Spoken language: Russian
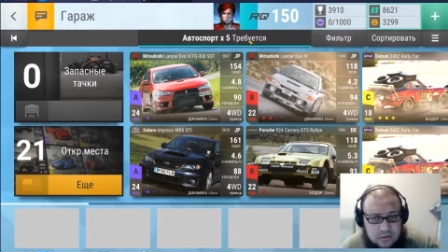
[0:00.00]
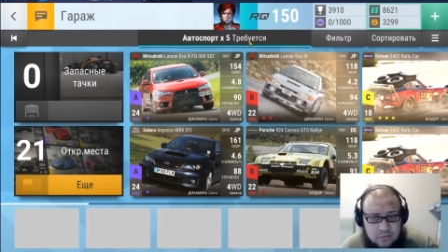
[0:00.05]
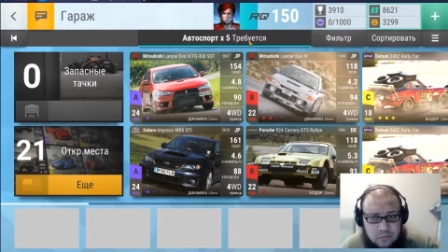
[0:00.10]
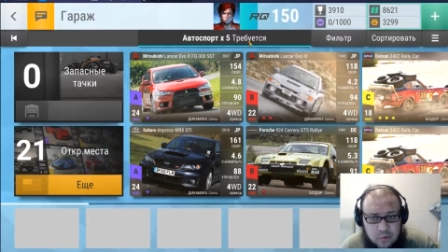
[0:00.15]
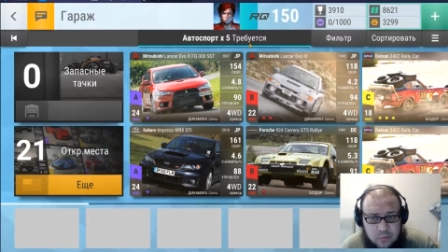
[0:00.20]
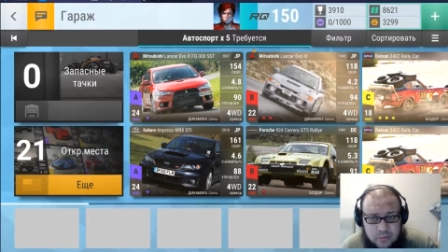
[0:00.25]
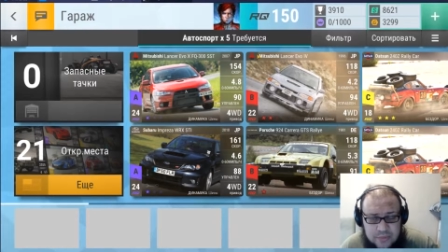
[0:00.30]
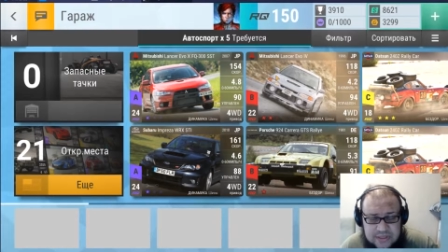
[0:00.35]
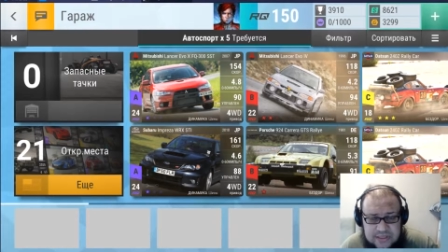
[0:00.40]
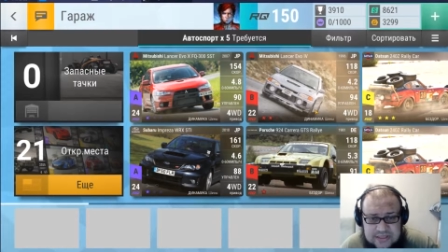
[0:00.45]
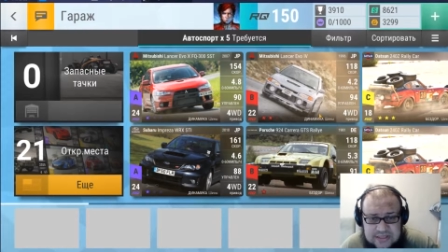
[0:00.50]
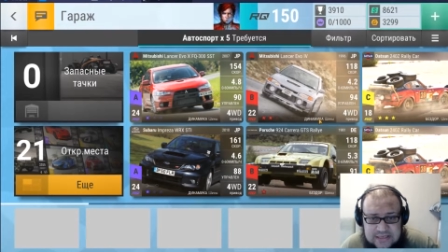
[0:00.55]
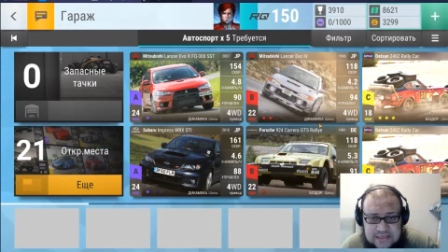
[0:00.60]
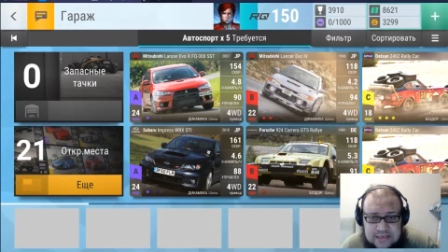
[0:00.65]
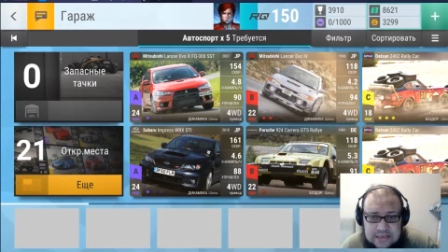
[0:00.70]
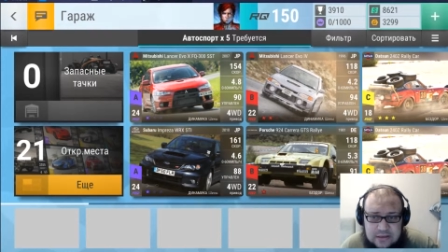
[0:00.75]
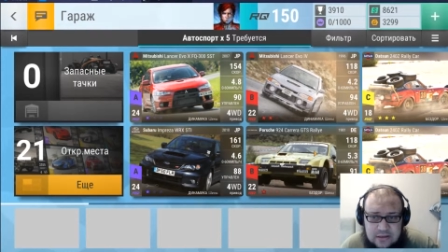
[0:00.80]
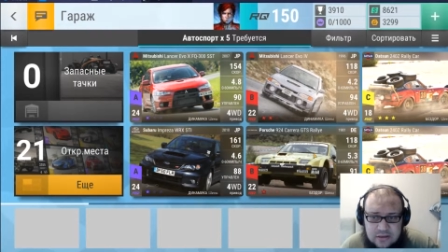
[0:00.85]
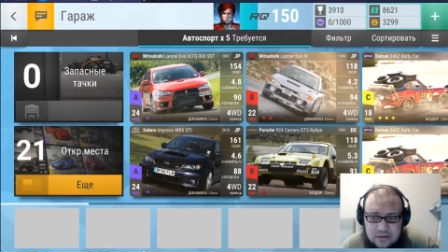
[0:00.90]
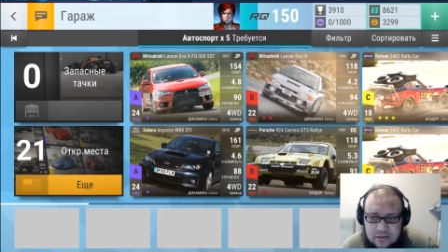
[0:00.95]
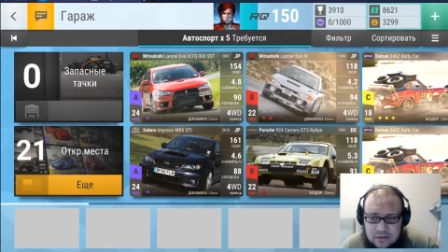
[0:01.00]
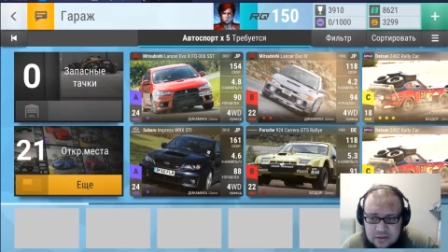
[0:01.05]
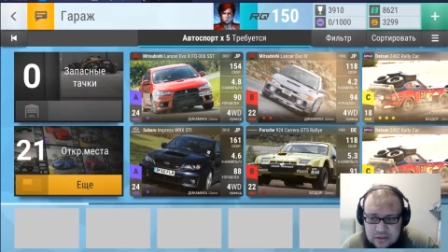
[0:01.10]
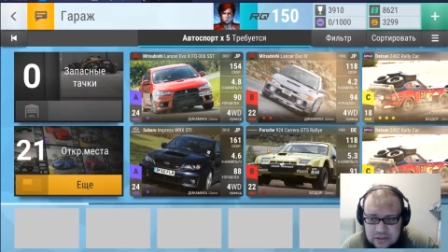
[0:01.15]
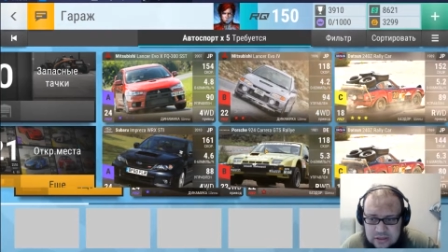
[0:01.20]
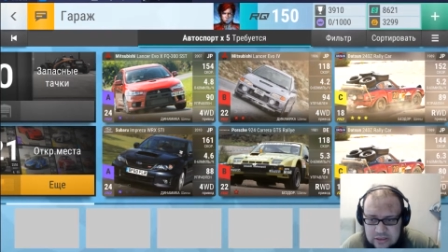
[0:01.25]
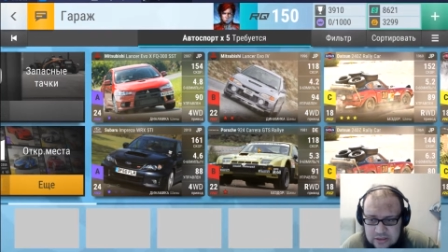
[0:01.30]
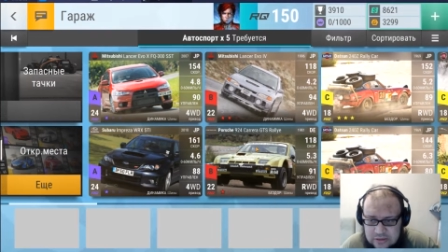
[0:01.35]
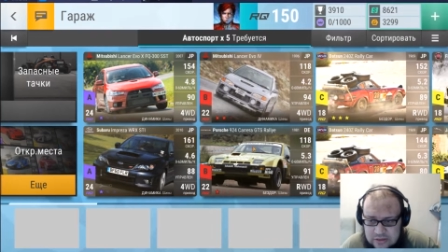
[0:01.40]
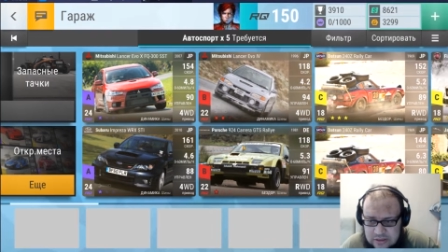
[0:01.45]
Моби Дик,
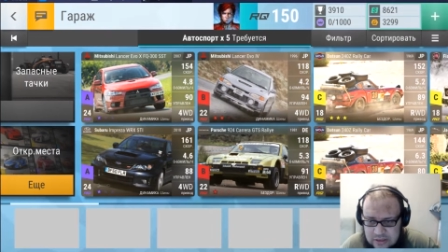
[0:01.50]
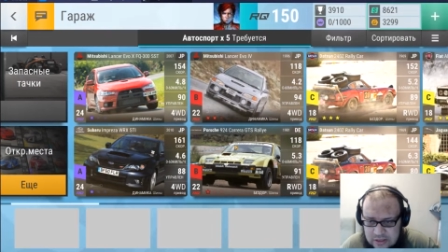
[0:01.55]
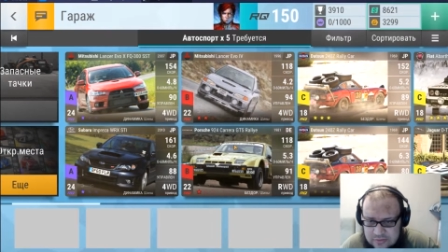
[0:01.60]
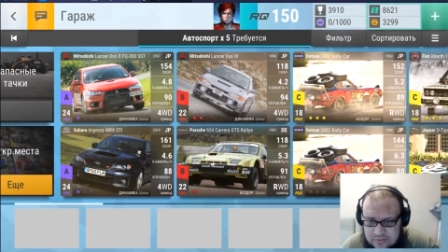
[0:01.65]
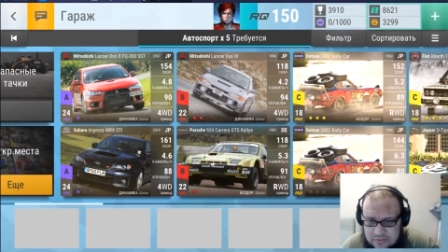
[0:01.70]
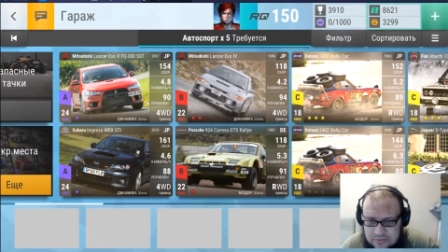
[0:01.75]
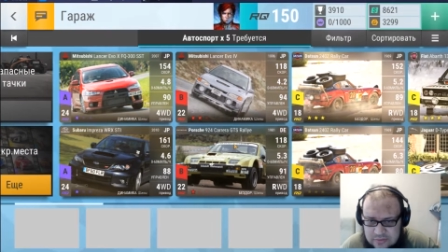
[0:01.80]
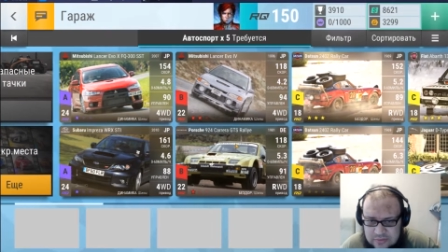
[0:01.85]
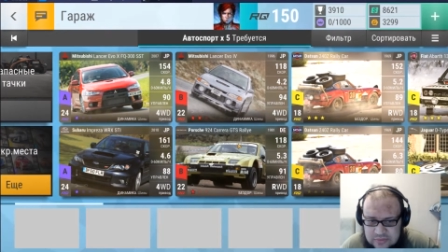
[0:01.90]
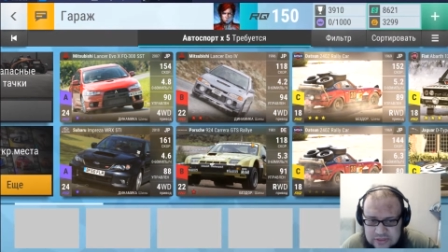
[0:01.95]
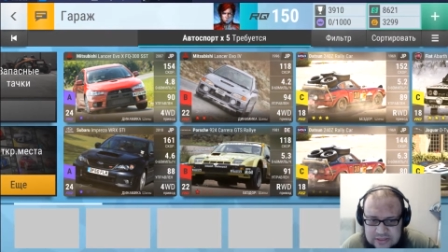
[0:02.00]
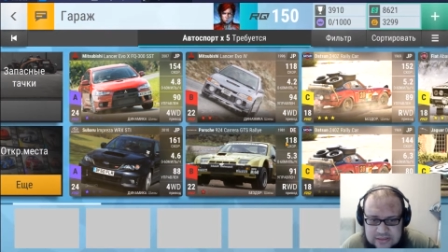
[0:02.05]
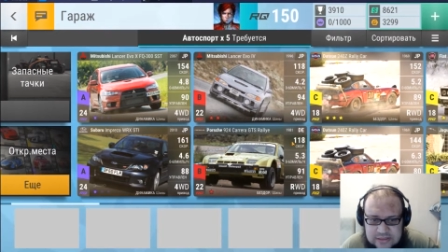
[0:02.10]
и там ты